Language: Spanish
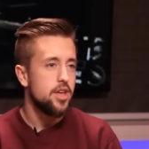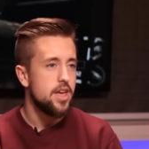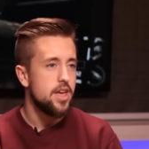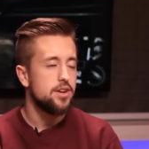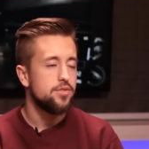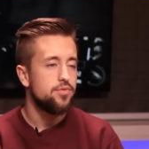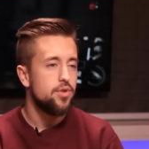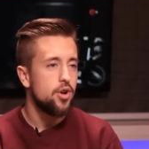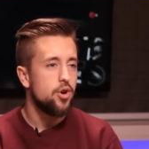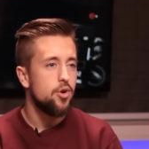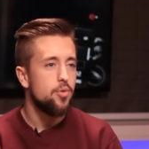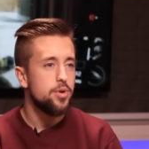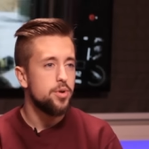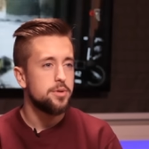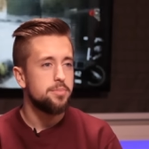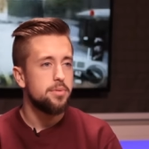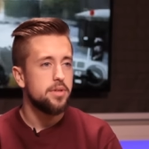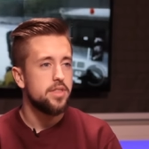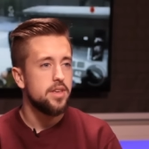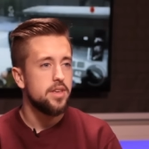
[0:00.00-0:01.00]
de ayer fue algo muy
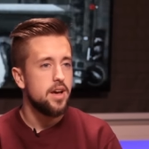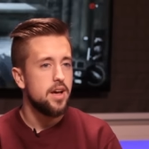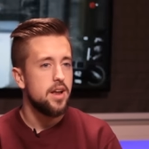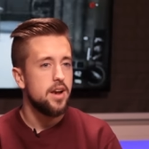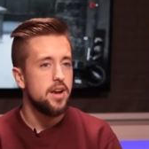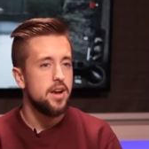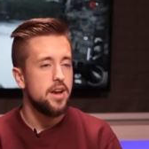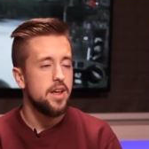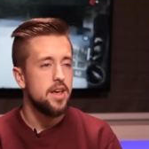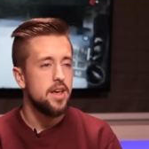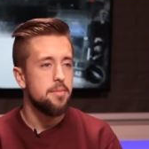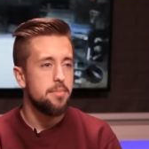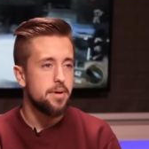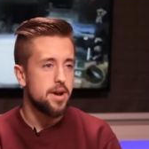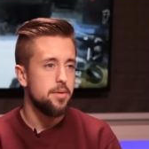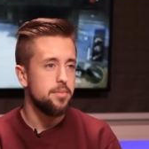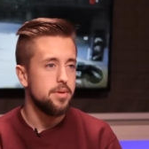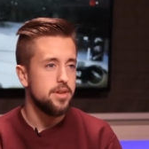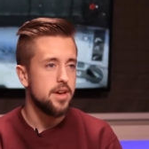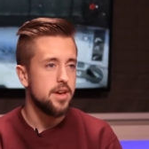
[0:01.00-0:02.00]
especial eh,
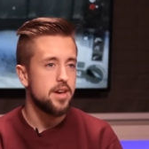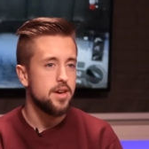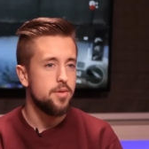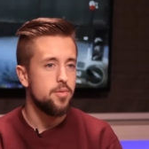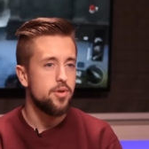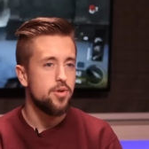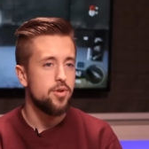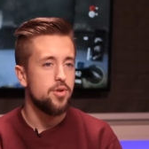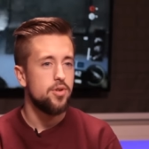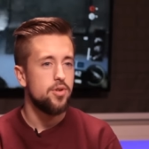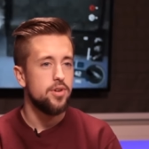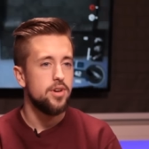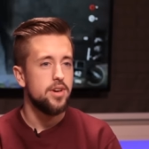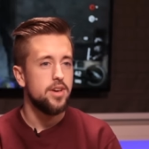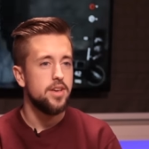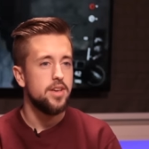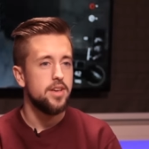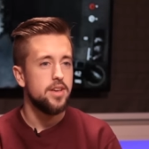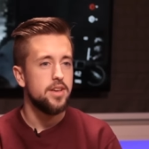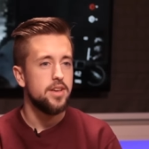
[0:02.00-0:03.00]
para mí, ya que bueno,
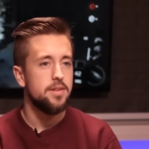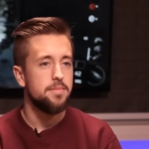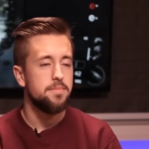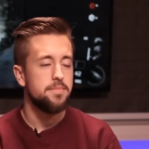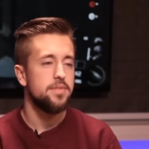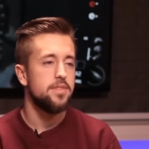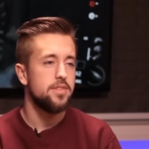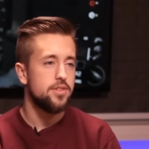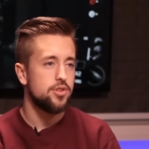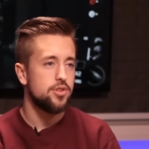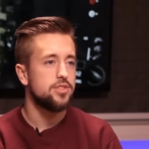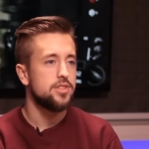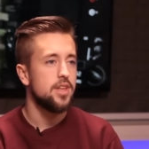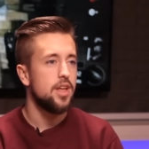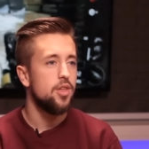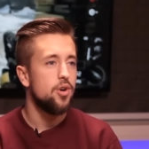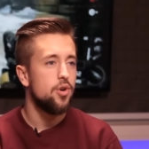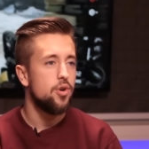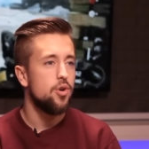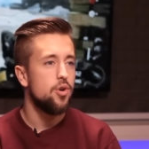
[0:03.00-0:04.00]
eh, yo he
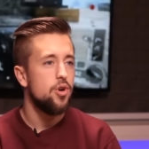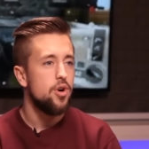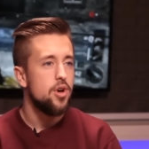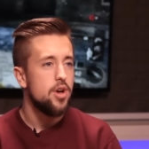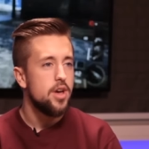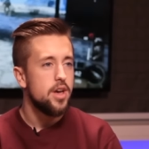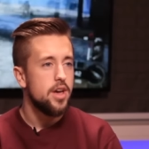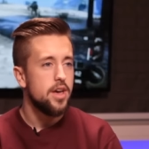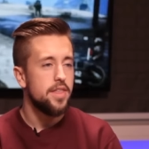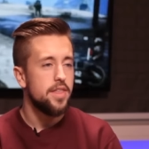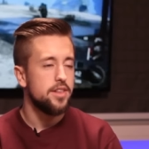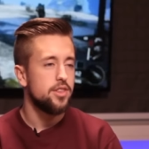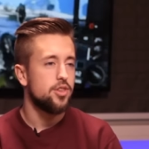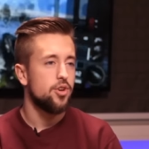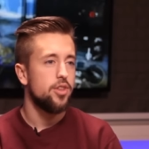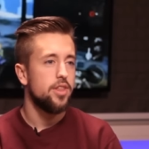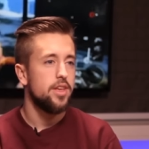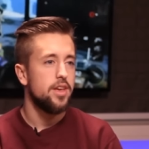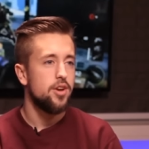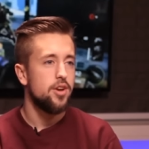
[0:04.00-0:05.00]
estado eh,
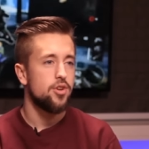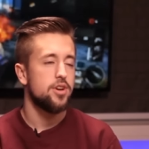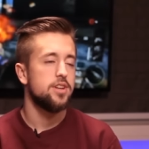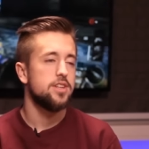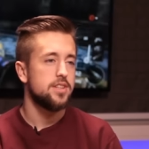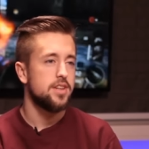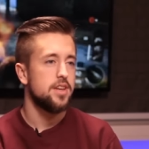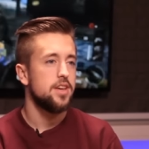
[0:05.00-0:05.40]
dentro de lo que es ese